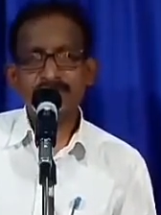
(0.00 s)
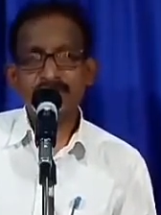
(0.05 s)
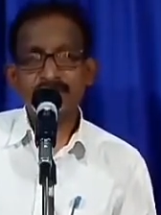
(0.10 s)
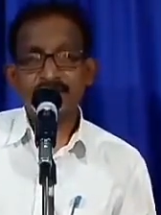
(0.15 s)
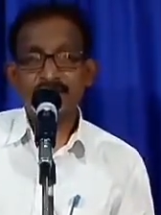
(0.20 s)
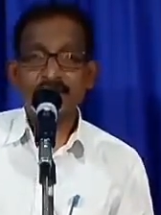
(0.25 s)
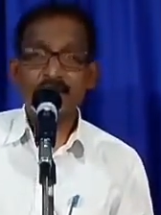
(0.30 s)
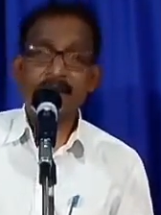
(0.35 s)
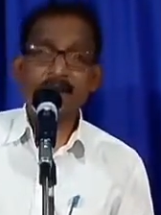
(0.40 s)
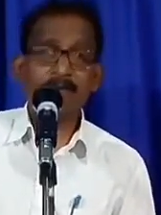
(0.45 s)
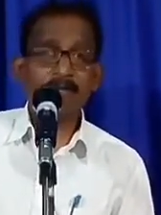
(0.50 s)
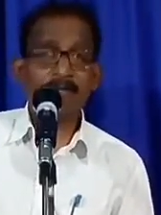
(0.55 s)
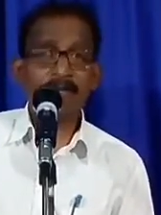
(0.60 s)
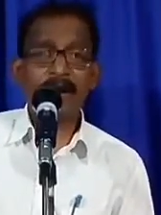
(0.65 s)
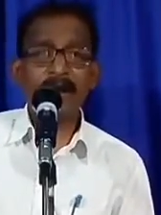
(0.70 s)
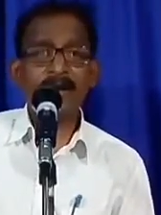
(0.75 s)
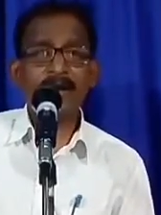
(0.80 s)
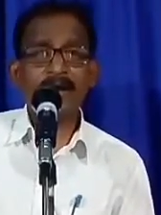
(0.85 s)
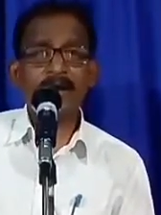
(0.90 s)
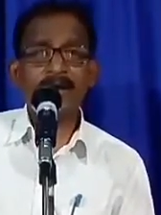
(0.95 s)
దేవుడు
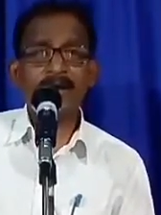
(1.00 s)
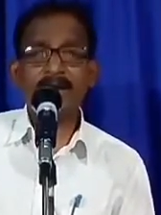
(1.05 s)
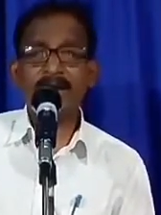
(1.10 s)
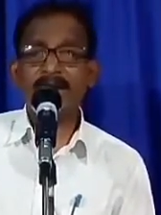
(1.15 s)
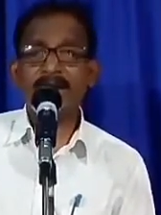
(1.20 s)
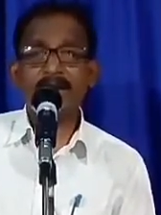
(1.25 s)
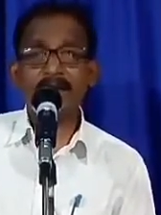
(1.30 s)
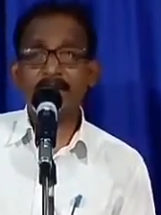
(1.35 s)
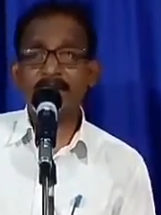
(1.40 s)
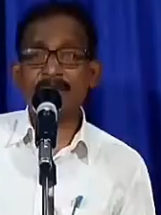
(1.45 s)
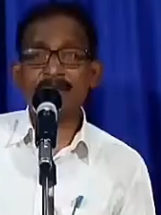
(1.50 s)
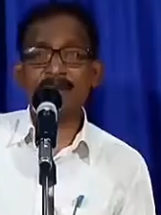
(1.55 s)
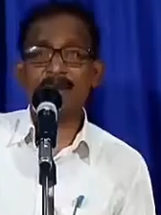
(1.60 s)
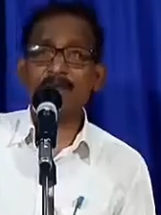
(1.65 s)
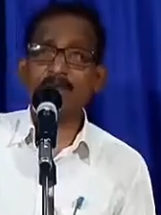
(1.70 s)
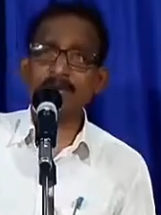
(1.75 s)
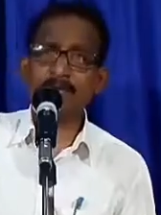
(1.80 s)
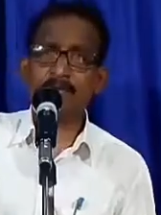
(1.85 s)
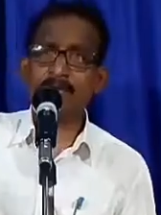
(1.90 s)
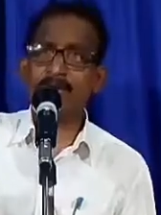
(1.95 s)
ఉన్నాడు కానీ ఈ దేవుడు
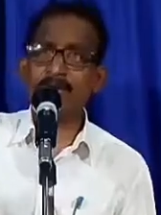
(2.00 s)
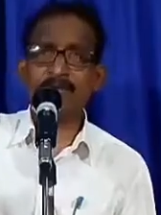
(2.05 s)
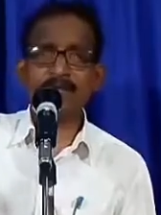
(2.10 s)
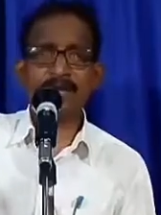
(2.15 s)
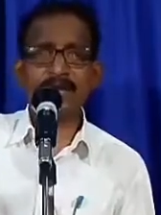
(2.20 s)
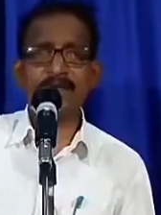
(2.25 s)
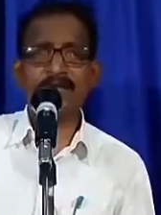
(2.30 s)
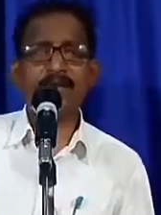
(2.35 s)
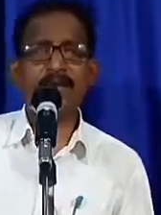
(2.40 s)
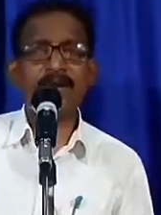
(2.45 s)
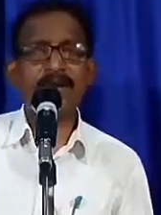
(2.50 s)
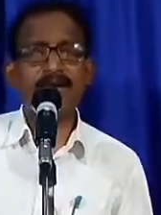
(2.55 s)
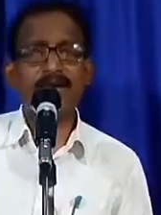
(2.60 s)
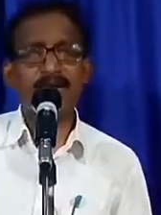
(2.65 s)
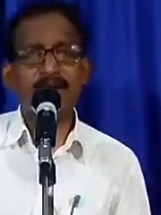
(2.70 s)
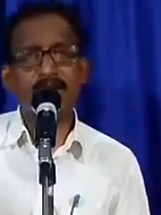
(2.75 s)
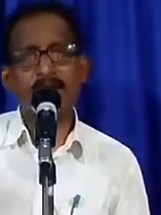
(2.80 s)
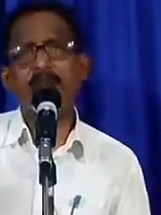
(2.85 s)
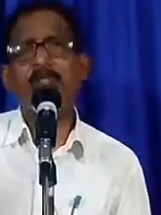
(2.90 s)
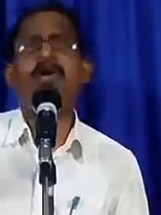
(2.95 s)
ఎవరో మాకు తెలియదు కనుక
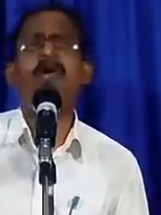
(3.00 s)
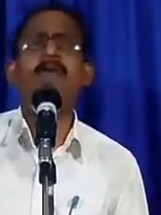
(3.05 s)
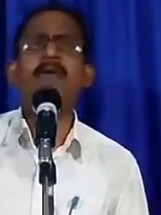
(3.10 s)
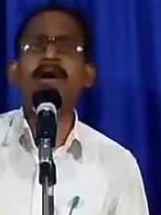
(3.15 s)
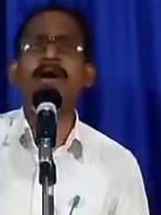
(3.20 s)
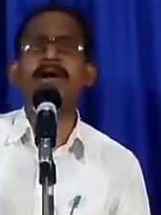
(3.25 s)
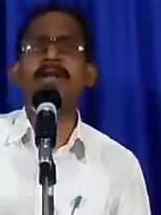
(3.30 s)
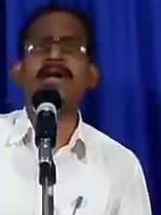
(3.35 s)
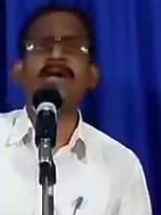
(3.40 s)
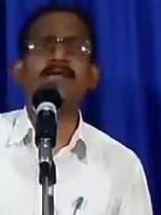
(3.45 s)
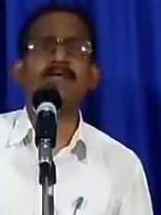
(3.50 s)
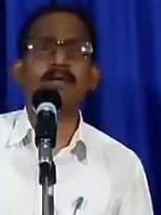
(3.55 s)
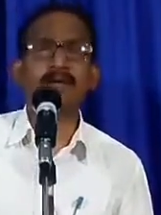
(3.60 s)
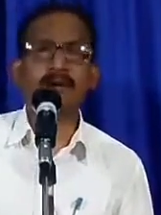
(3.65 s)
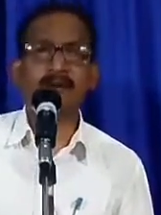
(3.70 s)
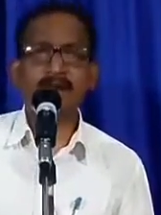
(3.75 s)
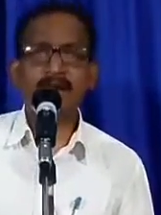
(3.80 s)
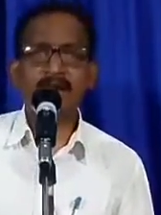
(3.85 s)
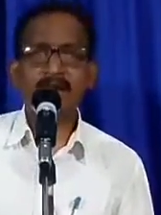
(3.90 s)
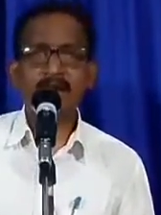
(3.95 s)
ఏదో ఒకటి
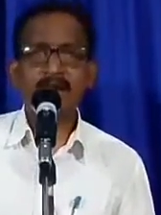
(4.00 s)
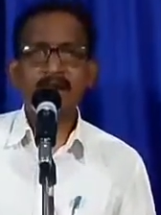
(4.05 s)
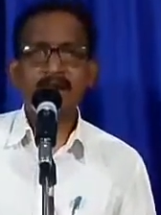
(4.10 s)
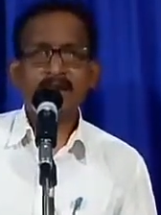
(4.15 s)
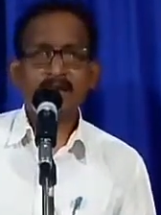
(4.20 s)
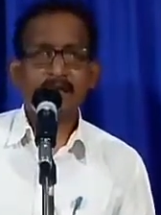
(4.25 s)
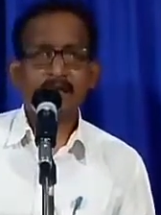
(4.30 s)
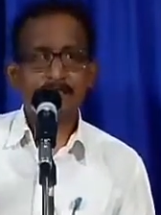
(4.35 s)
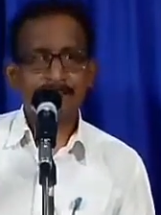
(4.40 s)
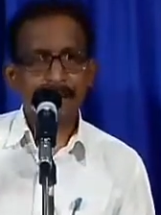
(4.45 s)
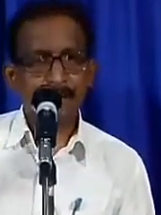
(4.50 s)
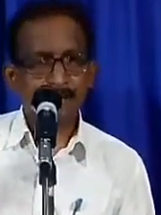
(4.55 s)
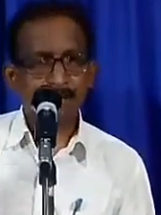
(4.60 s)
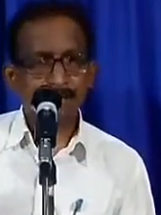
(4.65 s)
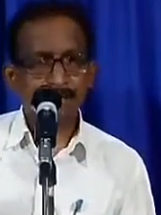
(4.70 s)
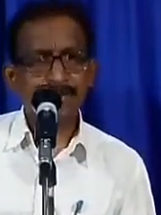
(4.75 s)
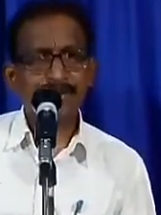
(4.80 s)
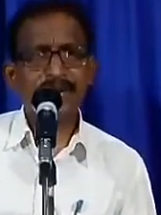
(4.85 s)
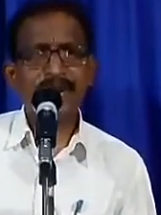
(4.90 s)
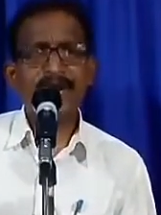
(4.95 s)
అనుకొని ఈ
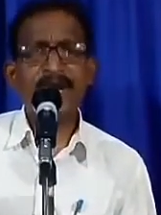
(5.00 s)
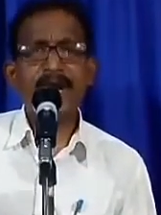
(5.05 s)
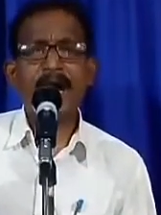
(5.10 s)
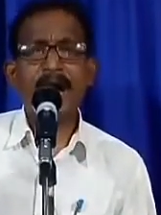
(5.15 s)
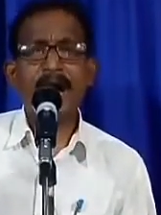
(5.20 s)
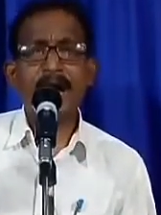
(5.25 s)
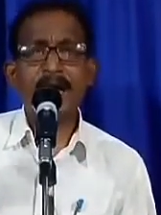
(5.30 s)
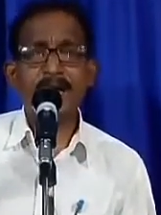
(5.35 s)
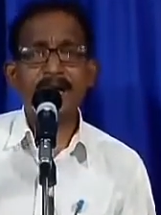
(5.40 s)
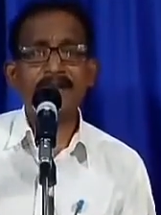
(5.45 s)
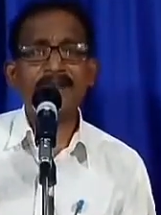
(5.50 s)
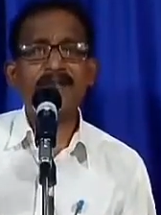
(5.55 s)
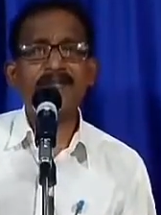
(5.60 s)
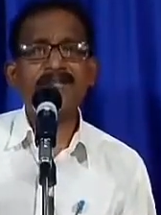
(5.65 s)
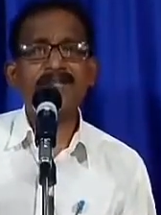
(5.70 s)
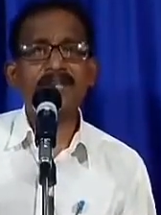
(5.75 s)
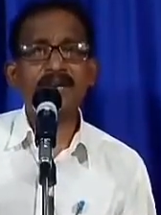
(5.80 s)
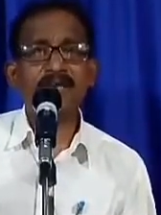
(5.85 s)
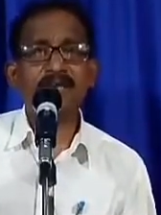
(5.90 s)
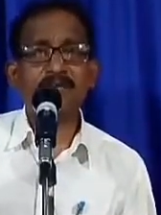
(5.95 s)
ప్రకృతినే
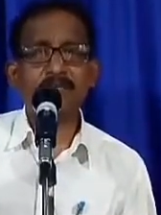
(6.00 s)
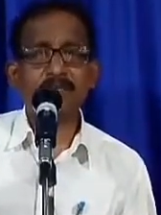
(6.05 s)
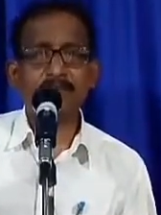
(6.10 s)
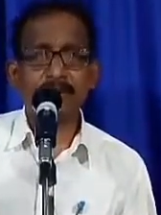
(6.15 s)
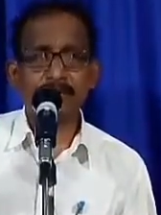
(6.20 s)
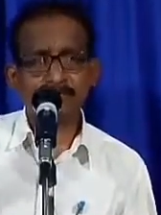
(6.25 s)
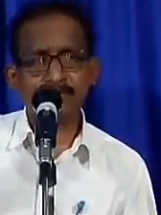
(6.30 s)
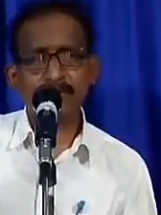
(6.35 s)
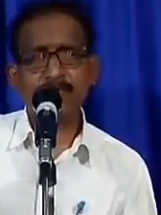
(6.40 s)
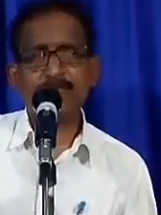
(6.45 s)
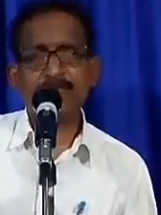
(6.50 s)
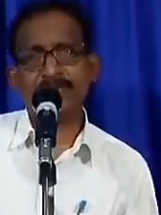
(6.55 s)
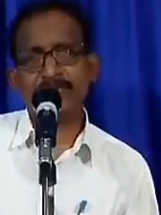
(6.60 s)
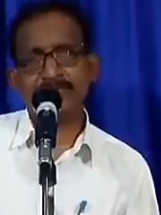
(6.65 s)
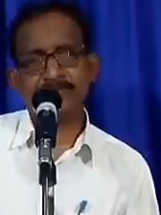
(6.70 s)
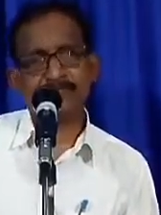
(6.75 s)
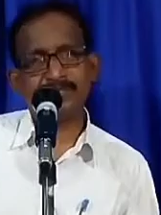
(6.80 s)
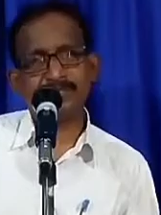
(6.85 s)
ఆరాధించే మరొక గుంపు